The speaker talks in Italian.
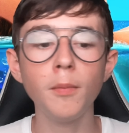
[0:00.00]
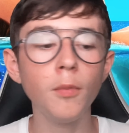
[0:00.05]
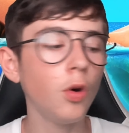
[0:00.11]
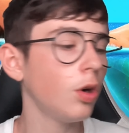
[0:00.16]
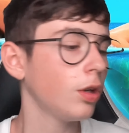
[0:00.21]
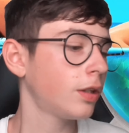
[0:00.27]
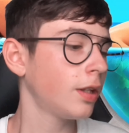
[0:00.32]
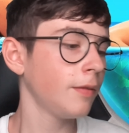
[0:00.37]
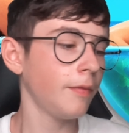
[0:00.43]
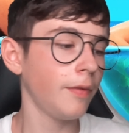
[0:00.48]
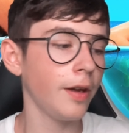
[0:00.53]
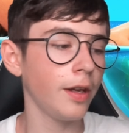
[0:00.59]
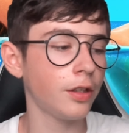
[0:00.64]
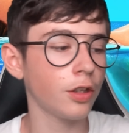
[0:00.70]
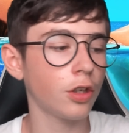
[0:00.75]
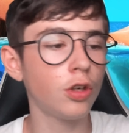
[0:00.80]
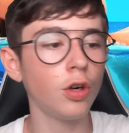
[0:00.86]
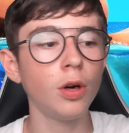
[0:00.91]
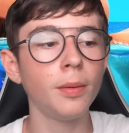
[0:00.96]
molti
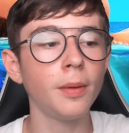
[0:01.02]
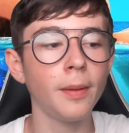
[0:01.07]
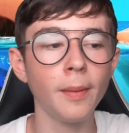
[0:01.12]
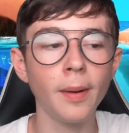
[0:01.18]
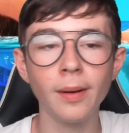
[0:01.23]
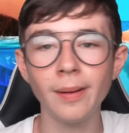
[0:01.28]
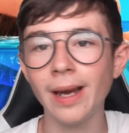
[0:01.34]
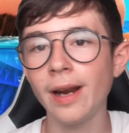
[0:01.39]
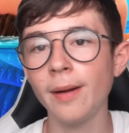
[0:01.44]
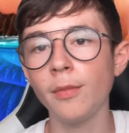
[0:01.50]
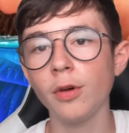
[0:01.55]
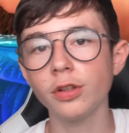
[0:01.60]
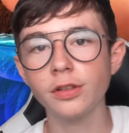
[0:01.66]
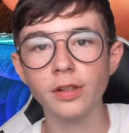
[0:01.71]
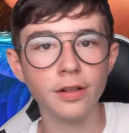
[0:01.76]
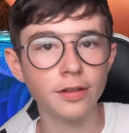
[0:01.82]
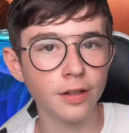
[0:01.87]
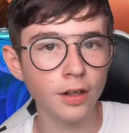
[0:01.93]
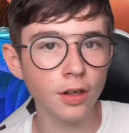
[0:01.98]
invece come magari
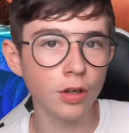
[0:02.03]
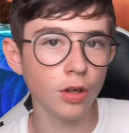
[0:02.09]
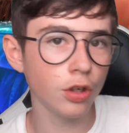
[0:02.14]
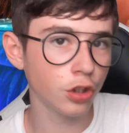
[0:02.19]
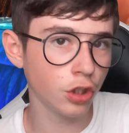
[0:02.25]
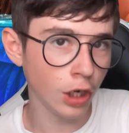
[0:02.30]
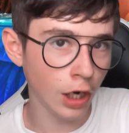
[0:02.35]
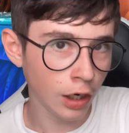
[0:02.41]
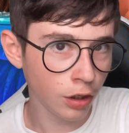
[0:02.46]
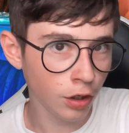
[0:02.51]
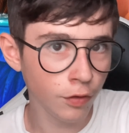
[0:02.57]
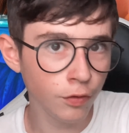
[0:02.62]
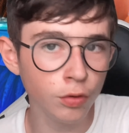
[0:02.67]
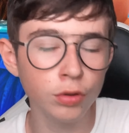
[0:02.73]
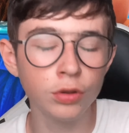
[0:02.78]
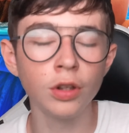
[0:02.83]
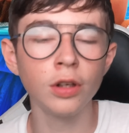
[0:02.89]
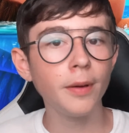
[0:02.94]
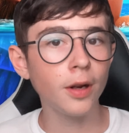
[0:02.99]
Monsters Co ce l'hanno
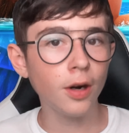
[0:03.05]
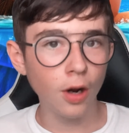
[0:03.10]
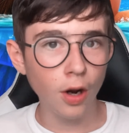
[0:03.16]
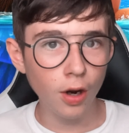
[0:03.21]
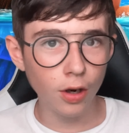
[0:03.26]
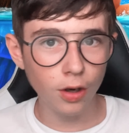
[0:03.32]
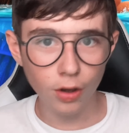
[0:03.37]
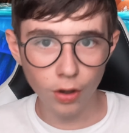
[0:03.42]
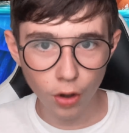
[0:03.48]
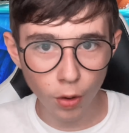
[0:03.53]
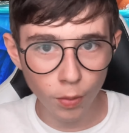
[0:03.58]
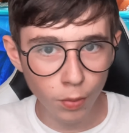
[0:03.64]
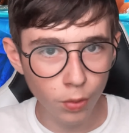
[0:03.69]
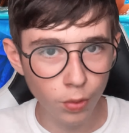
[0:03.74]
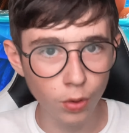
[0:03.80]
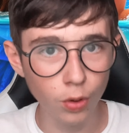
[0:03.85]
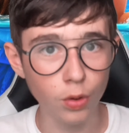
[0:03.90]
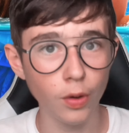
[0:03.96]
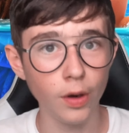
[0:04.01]
avuto, però
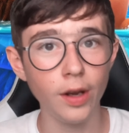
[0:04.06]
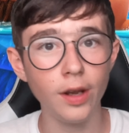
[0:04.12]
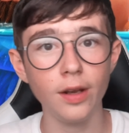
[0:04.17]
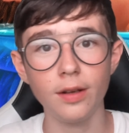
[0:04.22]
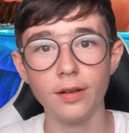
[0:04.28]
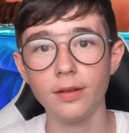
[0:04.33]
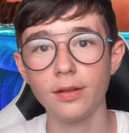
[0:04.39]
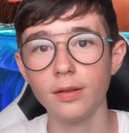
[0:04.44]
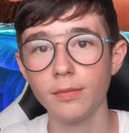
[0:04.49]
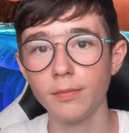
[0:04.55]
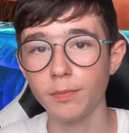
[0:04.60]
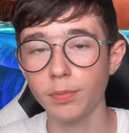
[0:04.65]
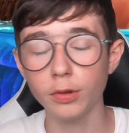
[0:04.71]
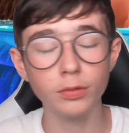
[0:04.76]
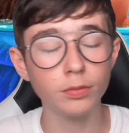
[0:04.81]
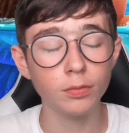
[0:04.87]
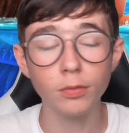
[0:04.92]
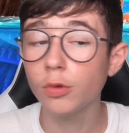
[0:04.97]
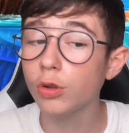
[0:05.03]
comunque
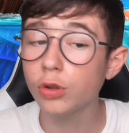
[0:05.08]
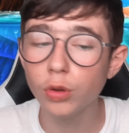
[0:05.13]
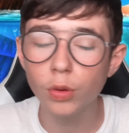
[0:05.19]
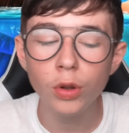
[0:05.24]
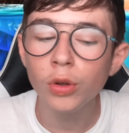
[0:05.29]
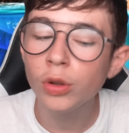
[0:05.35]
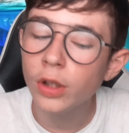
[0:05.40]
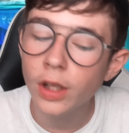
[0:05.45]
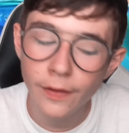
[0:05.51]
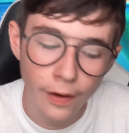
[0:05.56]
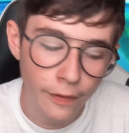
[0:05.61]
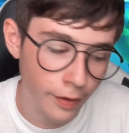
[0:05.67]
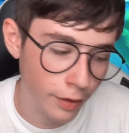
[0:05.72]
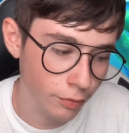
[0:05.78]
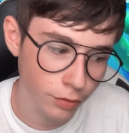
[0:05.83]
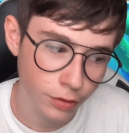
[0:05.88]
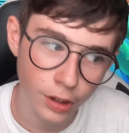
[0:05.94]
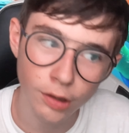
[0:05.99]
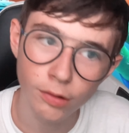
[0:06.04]
questo qui non deve
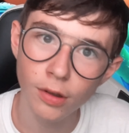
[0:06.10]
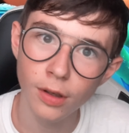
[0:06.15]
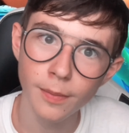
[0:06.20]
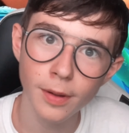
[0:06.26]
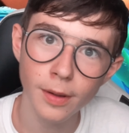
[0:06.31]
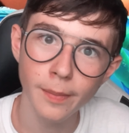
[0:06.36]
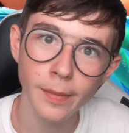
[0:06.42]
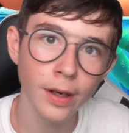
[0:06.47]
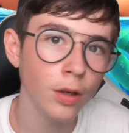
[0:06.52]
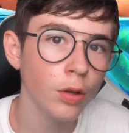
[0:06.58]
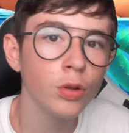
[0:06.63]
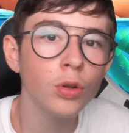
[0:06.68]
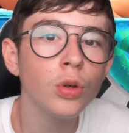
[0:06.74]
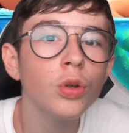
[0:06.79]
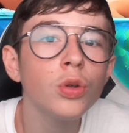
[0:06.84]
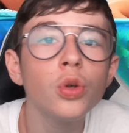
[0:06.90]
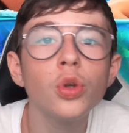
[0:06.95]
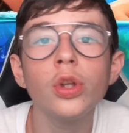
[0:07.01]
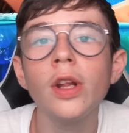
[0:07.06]
avere un sequel per me, non,
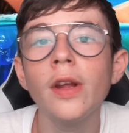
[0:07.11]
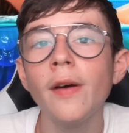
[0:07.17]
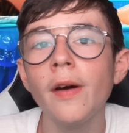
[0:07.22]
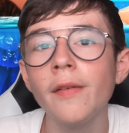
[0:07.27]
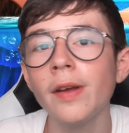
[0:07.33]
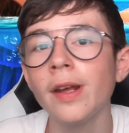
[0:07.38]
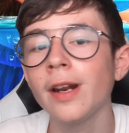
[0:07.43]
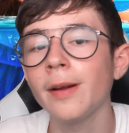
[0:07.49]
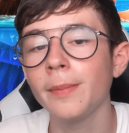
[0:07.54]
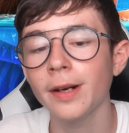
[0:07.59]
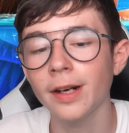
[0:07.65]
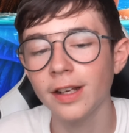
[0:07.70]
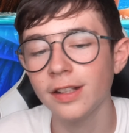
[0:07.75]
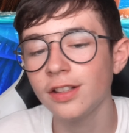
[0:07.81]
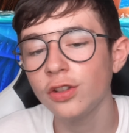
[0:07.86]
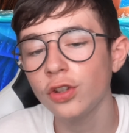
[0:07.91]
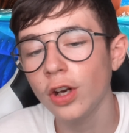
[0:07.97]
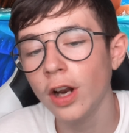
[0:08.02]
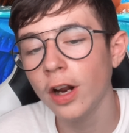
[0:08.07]
non lo deve avere perché
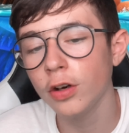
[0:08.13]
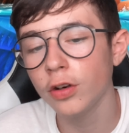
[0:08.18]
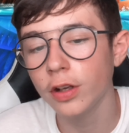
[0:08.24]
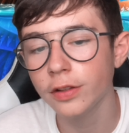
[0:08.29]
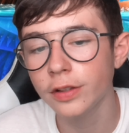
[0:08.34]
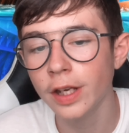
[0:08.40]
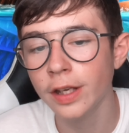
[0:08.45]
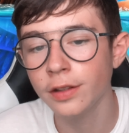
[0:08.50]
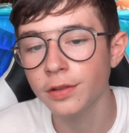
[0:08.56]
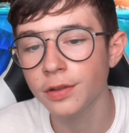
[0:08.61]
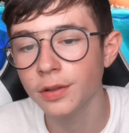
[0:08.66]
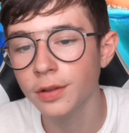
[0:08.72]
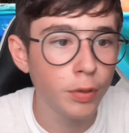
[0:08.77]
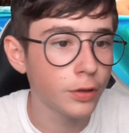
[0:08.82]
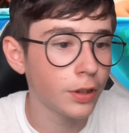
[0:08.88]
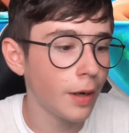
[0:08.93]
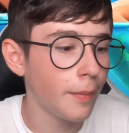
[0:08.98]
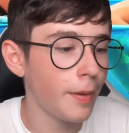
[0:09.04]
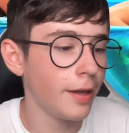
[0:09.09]
se ce l'ha non ha senso.
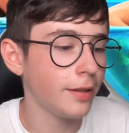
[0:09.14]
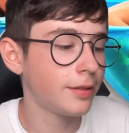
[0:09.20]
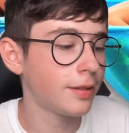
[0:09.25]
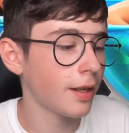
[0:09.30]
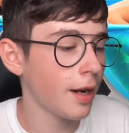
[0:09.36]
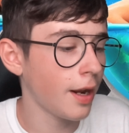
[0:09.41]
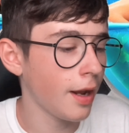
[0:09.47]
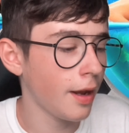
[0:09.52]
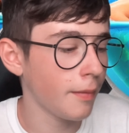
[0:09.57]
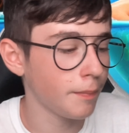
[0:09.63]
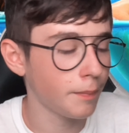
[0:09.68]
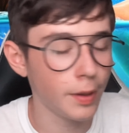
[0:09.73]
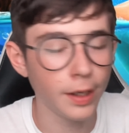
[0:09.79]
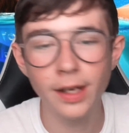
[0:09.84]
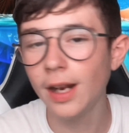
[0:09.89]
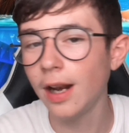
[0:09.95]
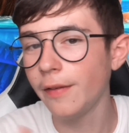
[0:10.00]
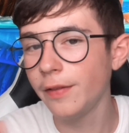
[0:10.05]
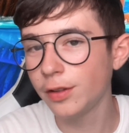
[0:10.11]
Potrebbe essere,
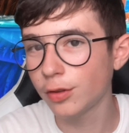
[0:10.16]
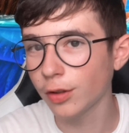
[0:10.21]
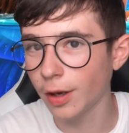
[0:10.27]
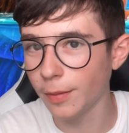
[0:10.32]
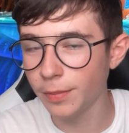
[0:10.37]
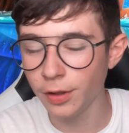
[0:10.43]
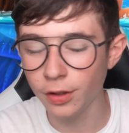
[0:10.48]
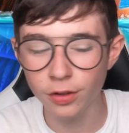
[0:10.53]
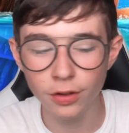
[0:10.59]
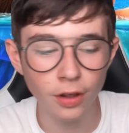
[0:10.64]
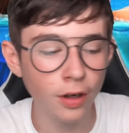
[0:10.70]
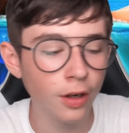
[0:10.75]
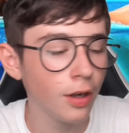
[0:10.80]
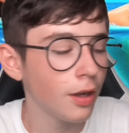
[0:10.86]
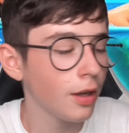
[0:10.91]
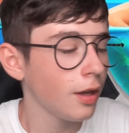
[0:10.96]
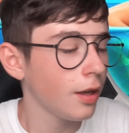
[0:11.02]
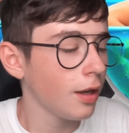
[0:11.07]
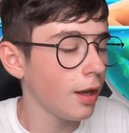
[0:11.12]
per chi l'ha visto capisce, no?
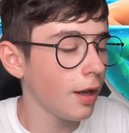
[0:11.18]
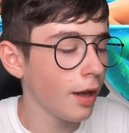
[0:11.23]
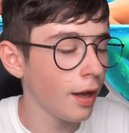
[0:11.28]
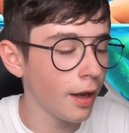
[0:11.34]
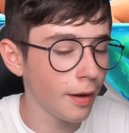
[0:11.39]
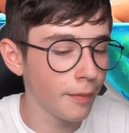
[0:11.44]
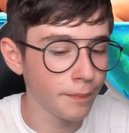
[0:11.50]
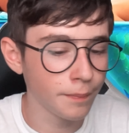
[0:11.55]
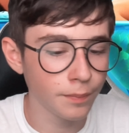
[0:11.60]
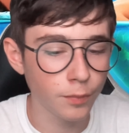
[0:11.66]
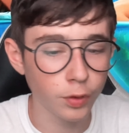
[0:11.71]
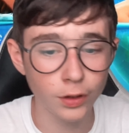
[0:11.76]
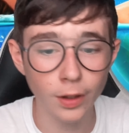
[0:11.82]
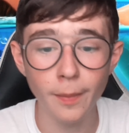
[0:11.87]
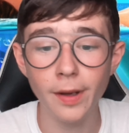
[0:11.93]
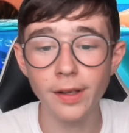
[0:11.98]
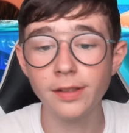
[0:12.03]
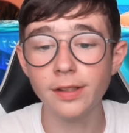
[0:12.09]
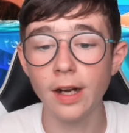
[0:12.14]
Um,
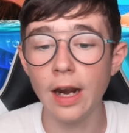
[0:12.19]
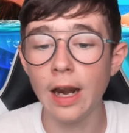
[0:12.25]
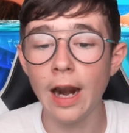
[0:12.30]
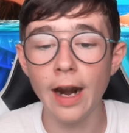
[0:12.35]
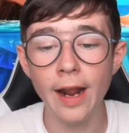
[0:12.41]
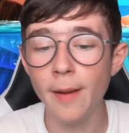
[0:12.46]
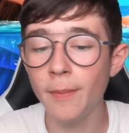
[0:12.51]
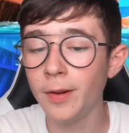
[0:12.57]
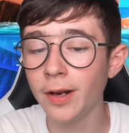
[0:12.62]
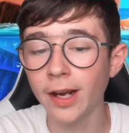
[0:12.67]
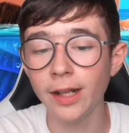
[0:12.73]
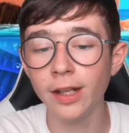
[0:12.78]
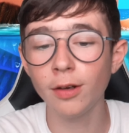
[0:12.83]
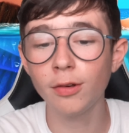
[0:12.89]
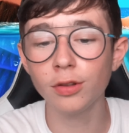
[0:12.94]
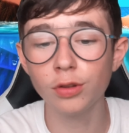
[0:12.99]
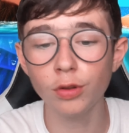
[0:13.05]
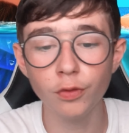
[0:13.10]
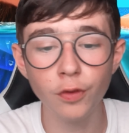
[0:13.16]
potrebbe essere la replica di
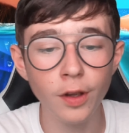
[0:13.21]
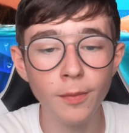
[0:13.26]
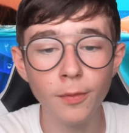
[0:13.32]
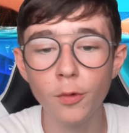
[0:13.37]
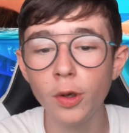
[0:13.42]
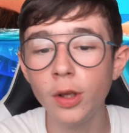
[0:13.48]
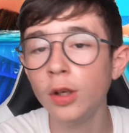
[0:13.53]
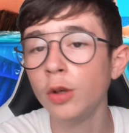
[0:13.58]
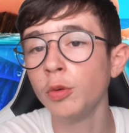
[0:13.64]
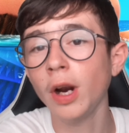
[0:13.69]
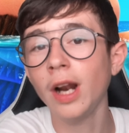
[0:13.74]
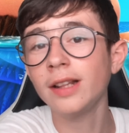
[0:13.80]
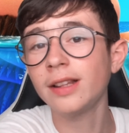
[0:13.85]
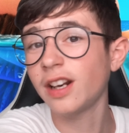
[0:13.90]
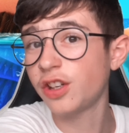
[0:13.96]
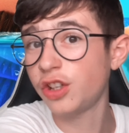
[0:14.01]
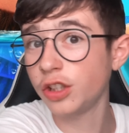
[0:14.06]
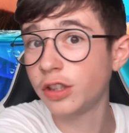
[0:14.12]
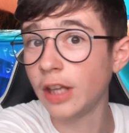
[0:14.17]
questo film qui in
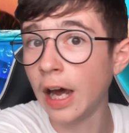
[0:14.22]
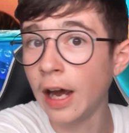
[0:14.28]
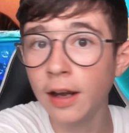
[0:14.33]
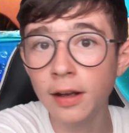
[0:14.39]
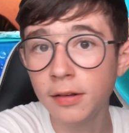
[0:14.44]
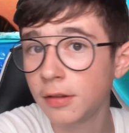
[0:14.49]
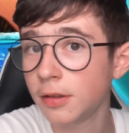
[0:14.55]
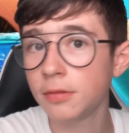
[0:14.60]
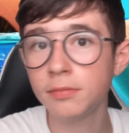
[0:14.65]
un'altra città,